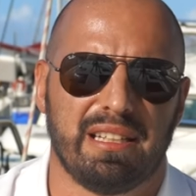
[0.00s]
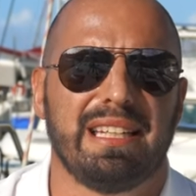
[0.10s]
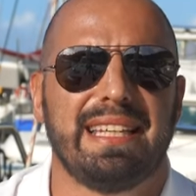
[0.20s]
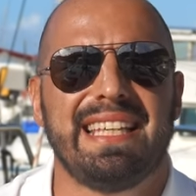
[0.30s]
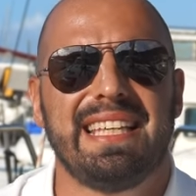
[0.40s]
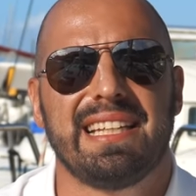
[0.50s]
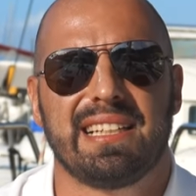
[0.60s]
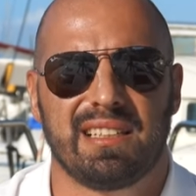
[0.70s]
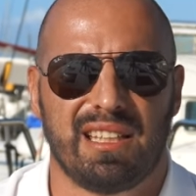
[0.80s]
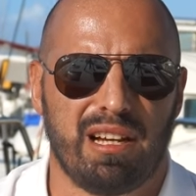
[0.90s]
и
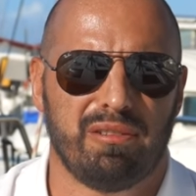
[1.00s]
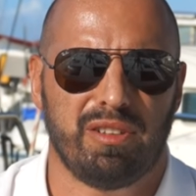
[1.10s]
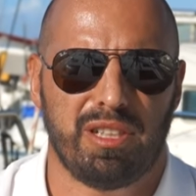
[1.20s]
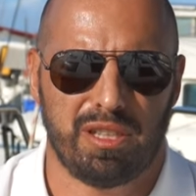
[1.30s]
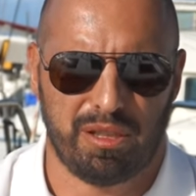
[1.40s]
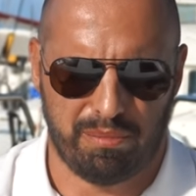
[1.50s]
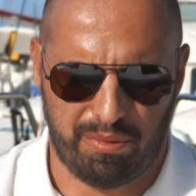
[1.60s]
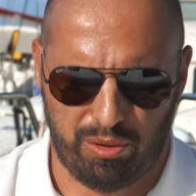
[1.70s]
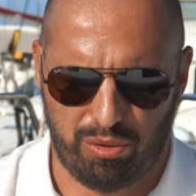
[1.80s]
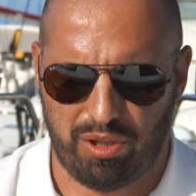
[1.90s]
когда вы
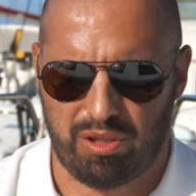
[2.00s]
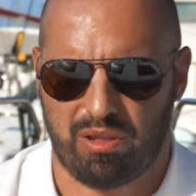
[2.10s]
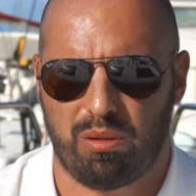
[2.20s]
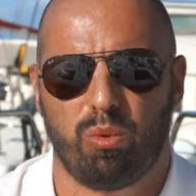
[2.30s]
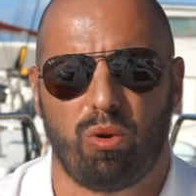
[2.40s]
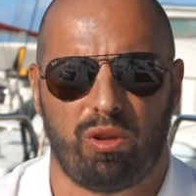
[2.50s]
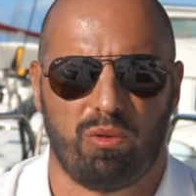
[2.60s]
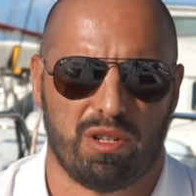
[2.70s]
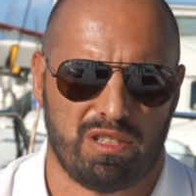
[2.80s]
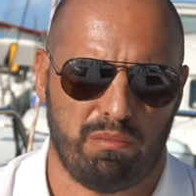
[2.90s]
приходите на борт и у
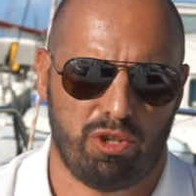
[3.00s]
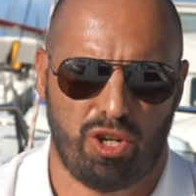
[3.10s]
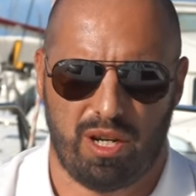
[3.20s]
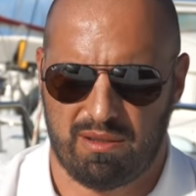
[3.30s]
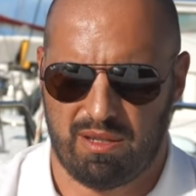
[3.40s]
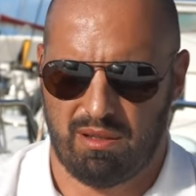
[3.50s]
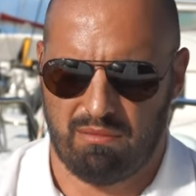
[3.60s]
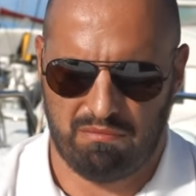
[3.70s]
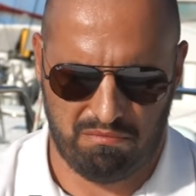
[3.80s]
вас намечается